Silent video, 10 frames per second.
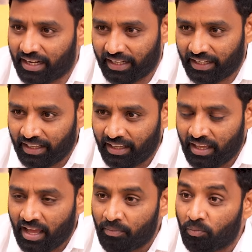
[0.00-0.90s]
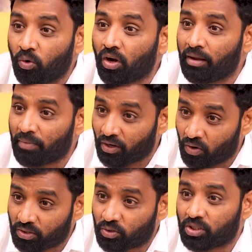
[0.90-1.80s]
గారిని మురళీ
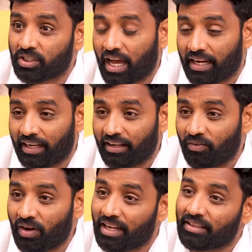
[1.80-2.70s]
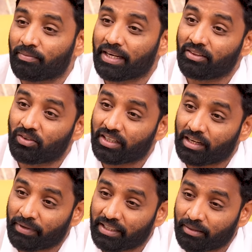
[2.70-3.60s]
మనోహర్ జోషి గారిని వాళ్ళందరూ మరి ఎందుకు
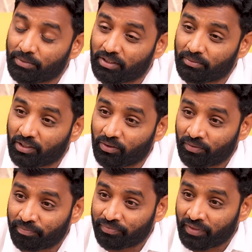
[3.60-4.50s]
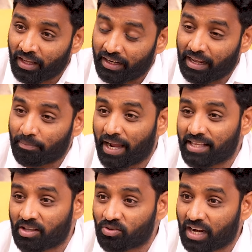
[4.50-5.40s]
రిటైర్మెంట్ చేయించారు మీరు డెబ్బై
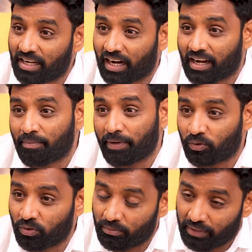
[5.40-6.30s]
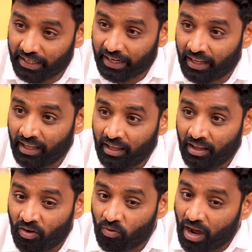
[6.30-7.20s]
సంవత్సరాలు కటా పెట్టుకుంది మీరే
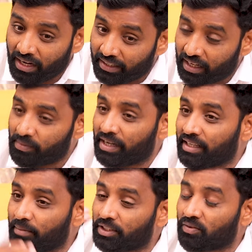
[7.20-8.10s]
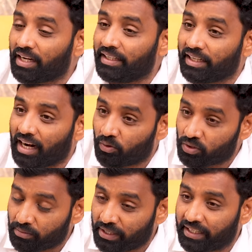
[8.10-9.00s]
వాళ్ళని రిటైర్మెంట్ చేయించి వాళ్ళ ఇంటికాడ
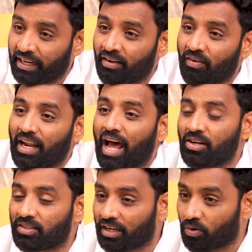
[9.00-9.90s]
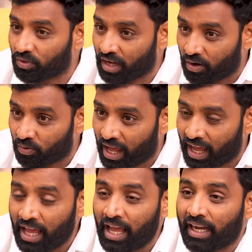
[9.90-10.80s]
కూసబెట్టి వాళ్ళ ఆరోగ్యంగా ఉన్నా కూడా
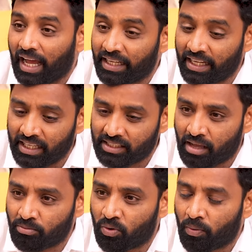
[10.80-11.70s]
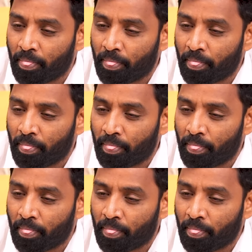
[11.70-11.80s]
కనీసము